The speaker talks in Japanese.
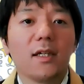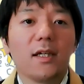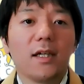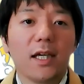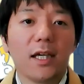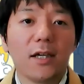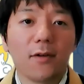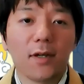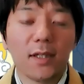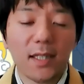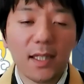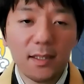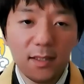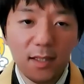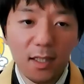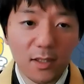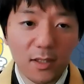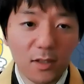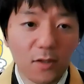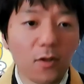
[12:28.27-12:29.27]
え私
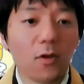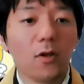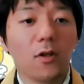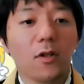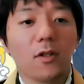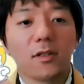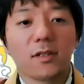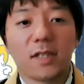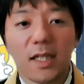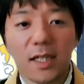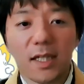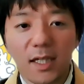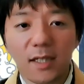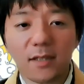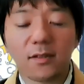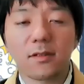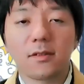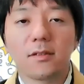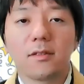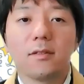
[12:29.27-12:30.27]
たちの生
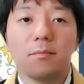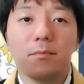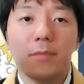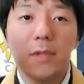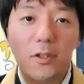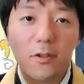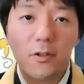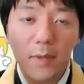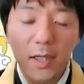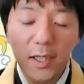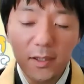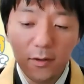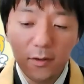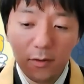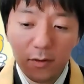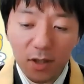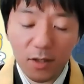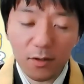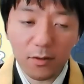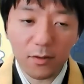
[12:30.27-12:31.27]
活、目の前に起
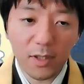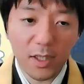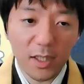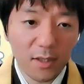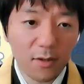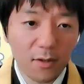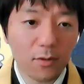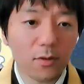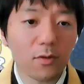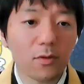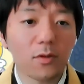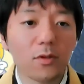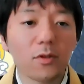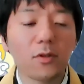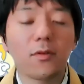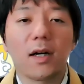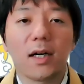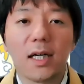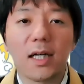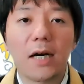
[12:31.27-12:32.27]
きる出来事という
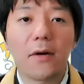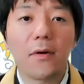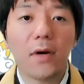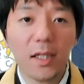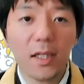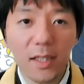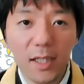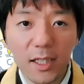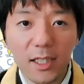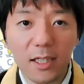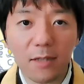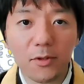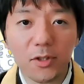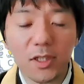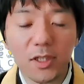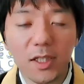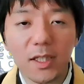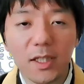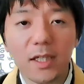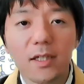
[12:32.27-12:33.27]
のは変わらないかも
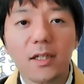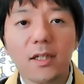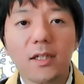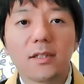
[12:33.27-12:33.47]
しれない。